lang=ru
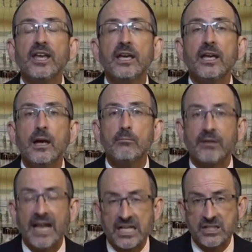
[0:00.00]

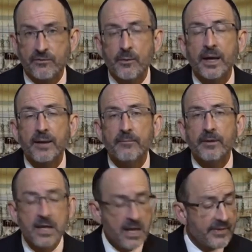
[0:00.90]
Ахула.
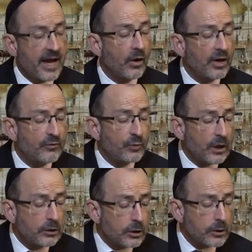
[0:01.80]
Если мы
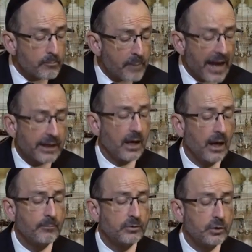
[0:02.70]
посмотрим на
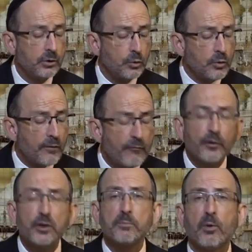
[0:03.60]
первую часть
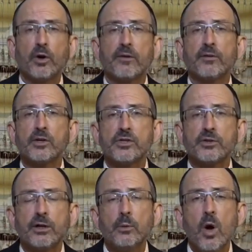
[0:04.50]
31
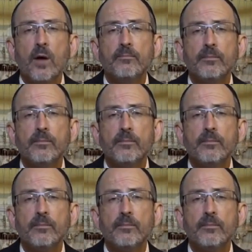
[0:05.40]
стиха,